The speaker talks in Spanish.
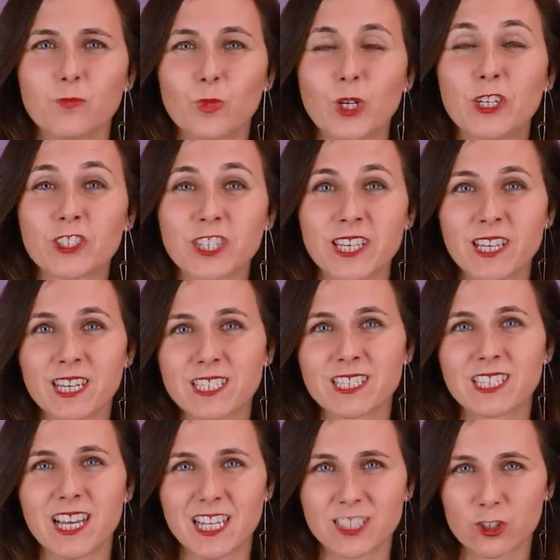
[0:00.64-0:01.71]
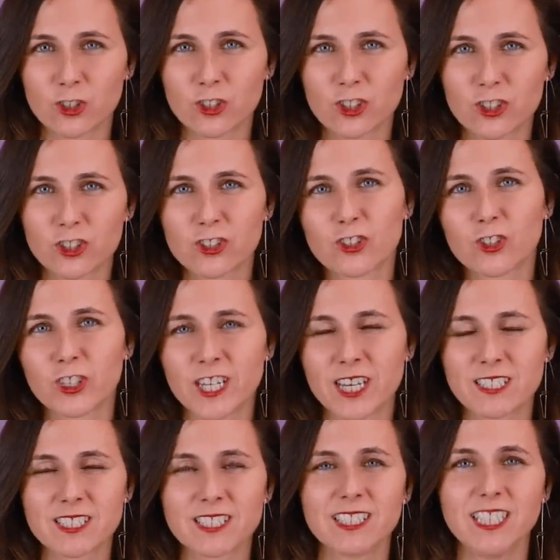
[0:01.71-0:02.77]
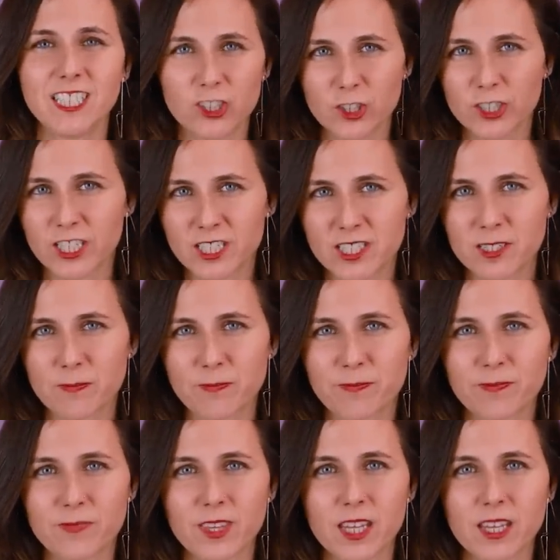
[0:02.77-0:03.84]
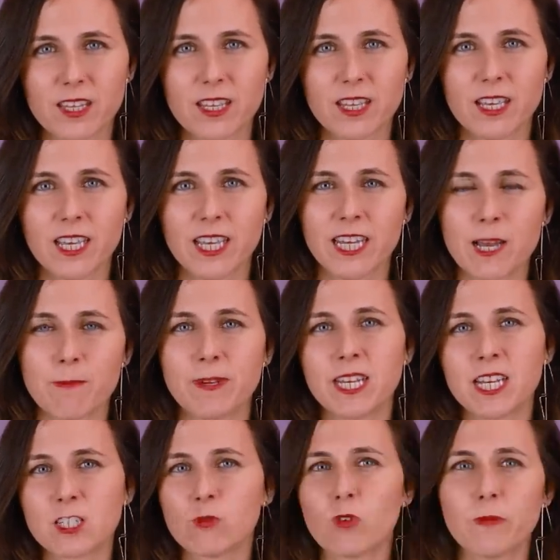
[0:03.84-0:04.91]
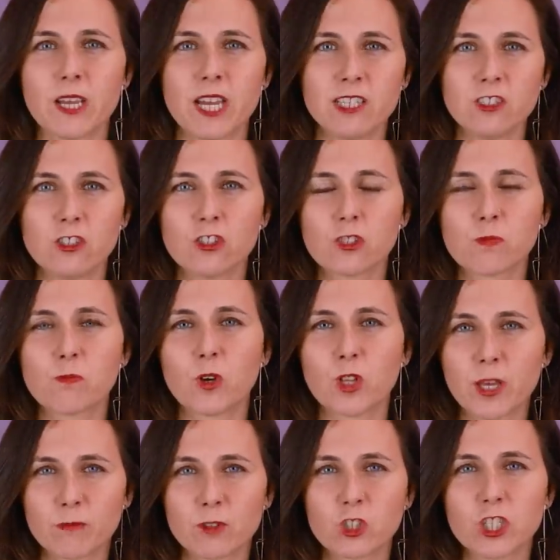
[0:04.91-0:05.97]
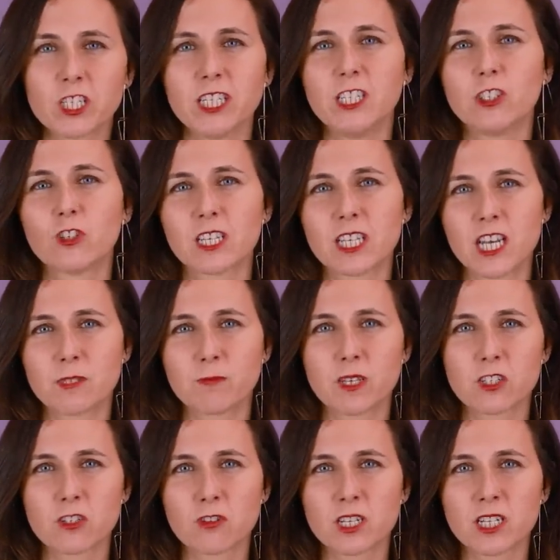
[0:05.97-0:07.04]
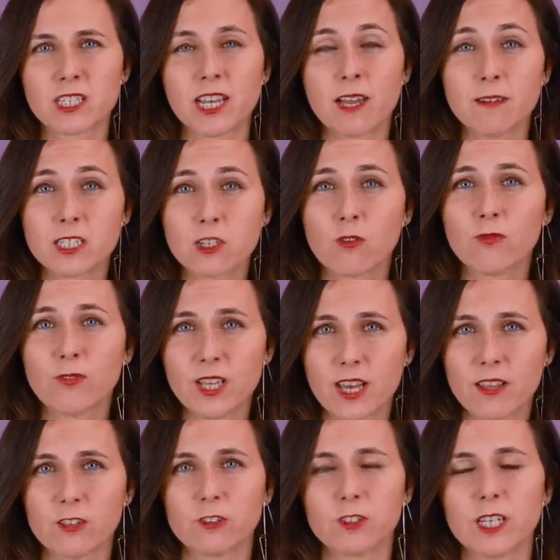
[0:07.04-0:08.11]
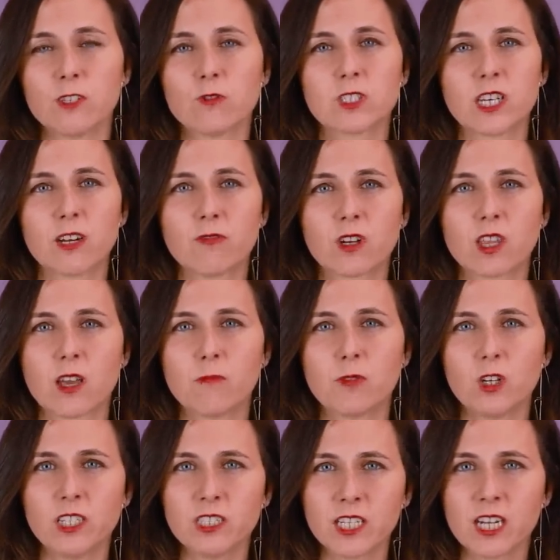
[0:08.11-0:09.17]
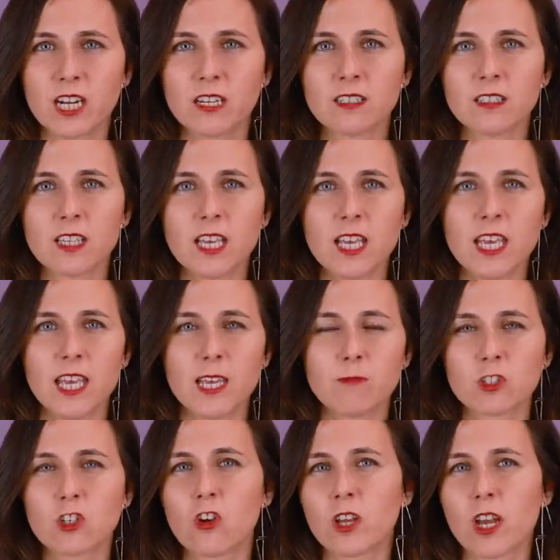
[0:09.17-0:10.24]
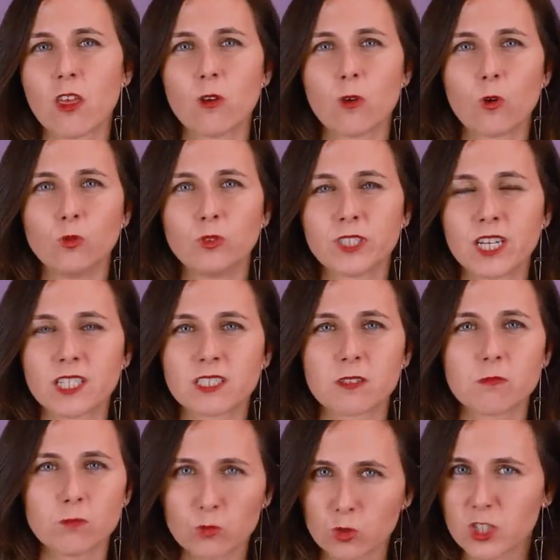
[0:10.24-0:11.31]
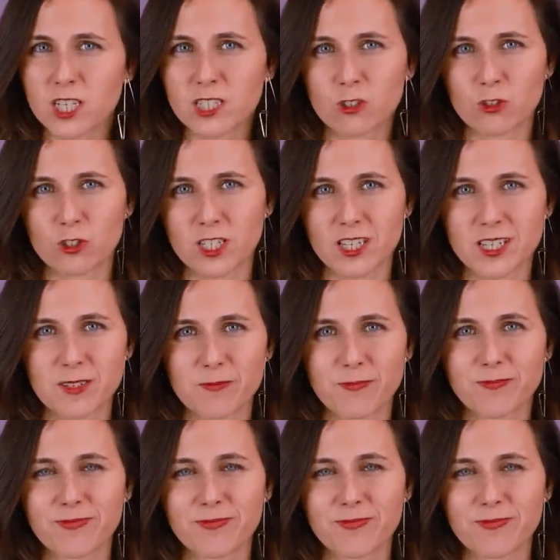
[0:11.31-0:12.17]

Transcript: Buenos días a todos, todas y todes. En apenas nueve años, Podemos y todas las personas que habéis confiado en nuestra fuerza política hemos logrado juntas muchas cosas.